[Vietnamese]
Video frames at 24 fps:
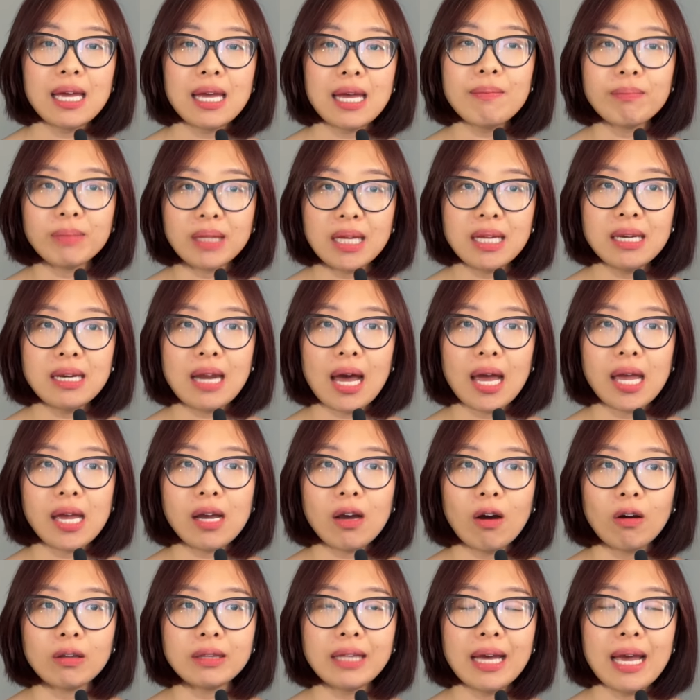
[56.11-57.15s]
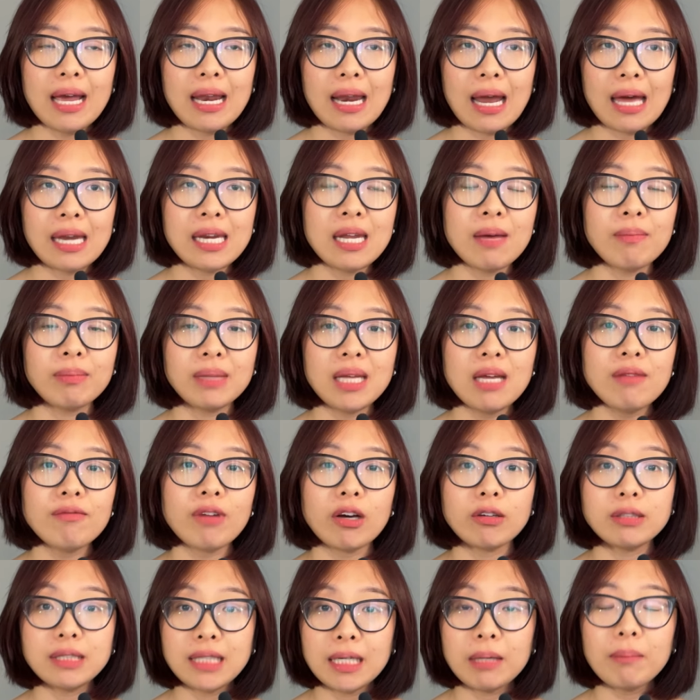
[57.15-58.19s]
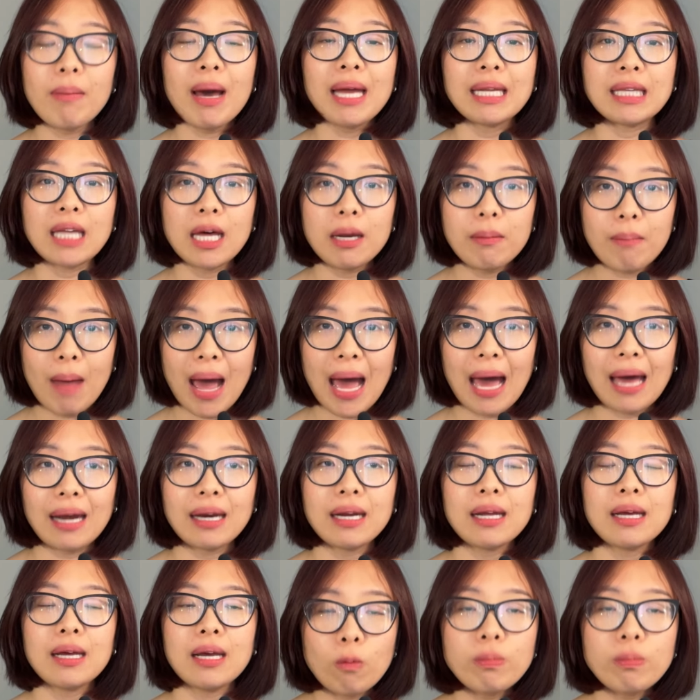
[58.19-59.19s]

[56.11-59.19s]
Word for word: Cái niềm tin đấy có thể là niềm tin vào chính bản thân bạn,